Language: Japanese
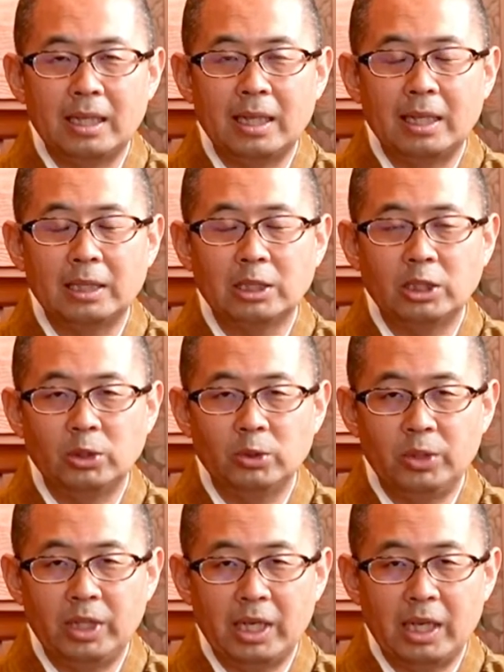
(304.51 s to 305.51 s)
が
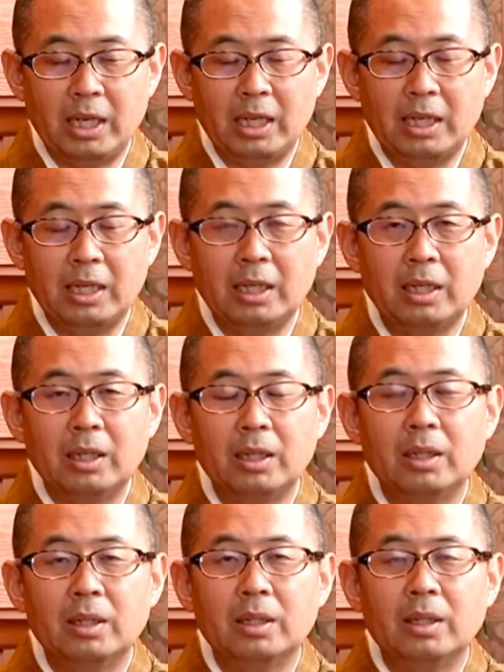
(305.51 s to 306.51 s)
強いが
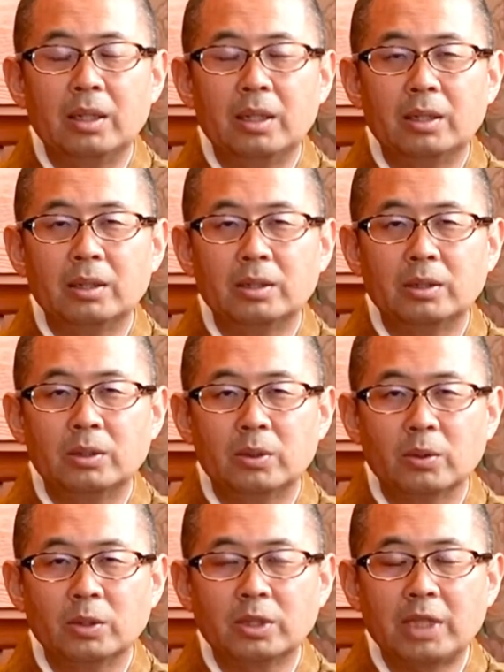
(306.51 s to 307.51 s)

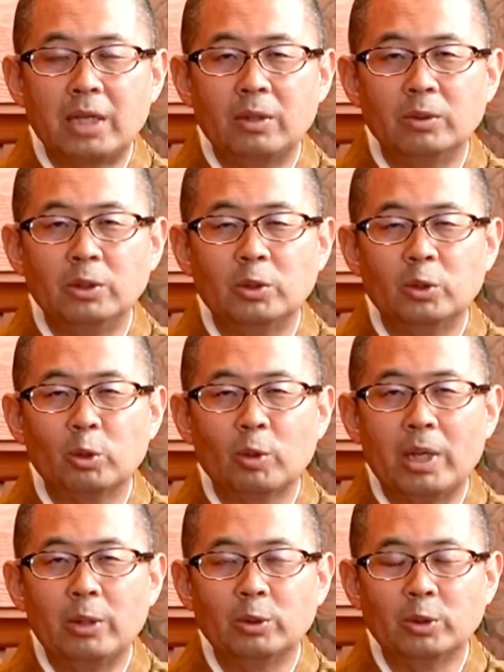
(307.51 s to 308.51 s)
象使いの言うこと
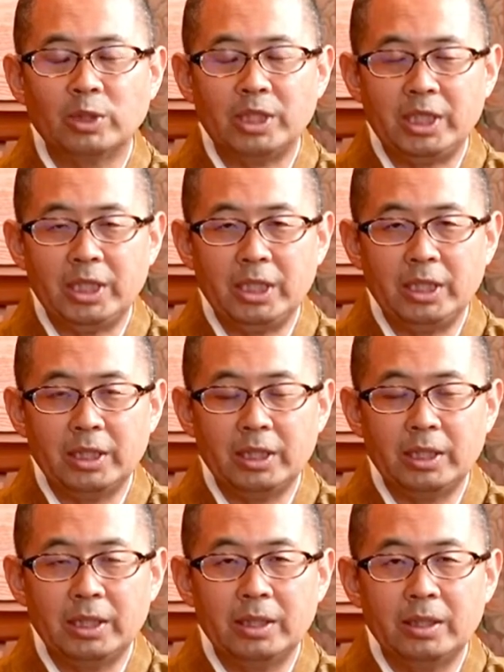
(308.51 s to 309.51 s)
はよく聞き
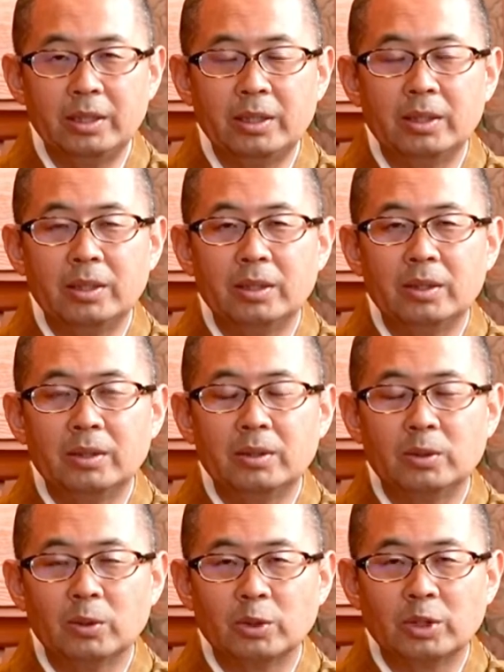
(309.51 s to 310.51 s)

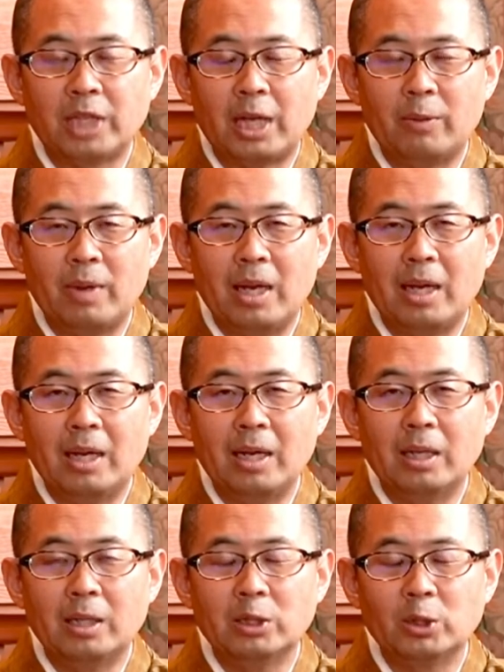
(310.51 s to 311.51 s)
象使いは
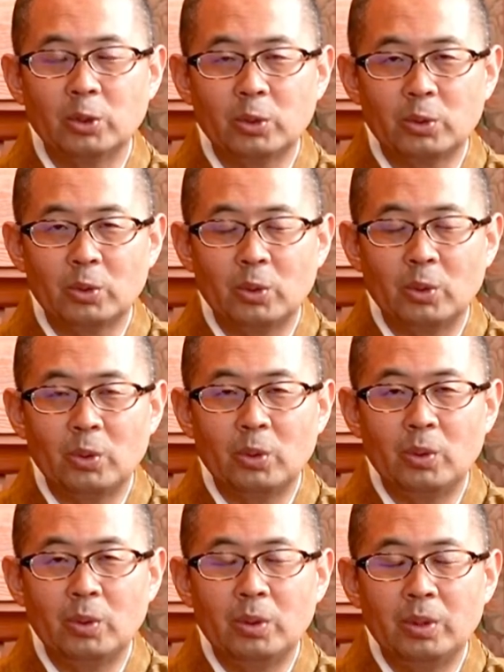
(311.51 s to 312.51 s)
象と
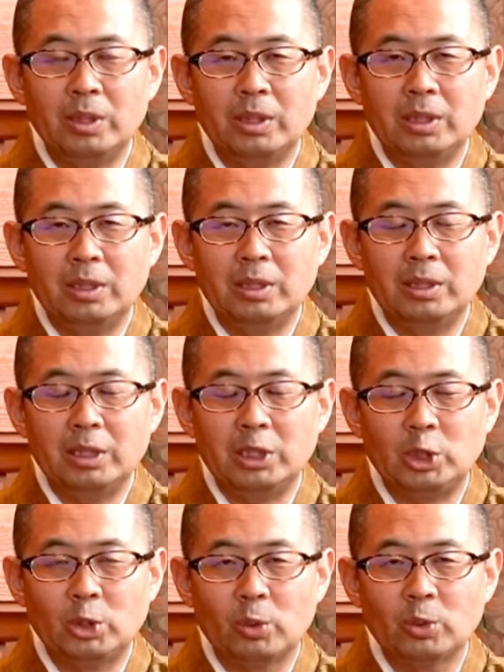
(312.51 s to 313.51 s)

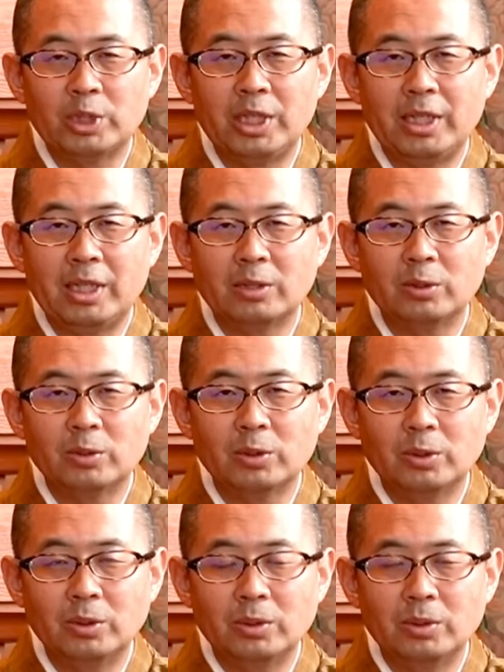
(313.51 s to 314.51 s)
一緒の生活を
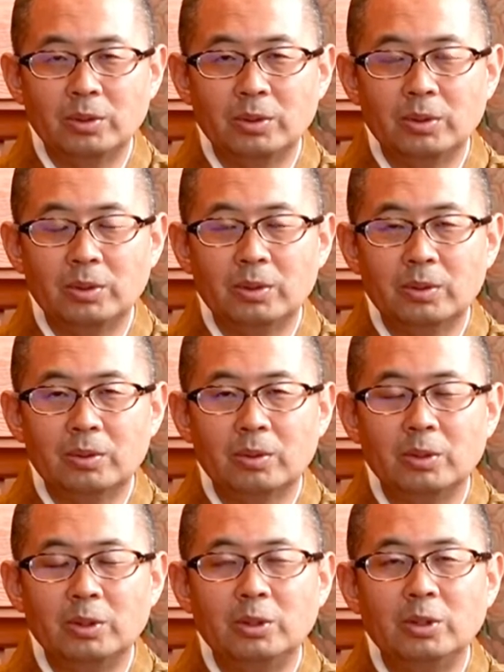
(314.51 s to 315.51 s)
する
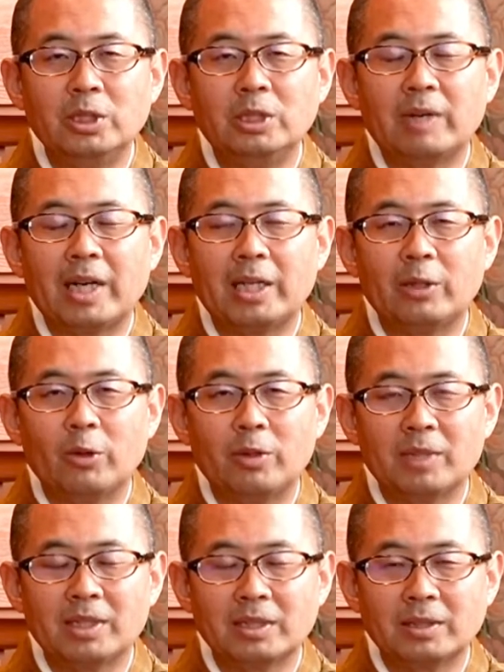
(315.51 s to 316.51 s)
というふうに言われてお
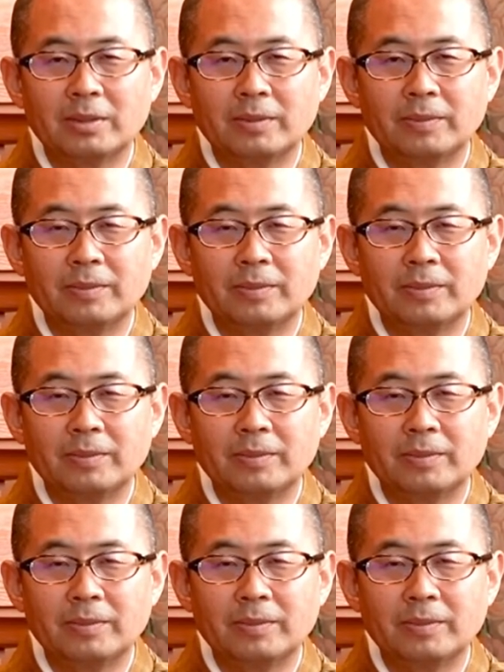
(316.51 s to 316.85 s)
ります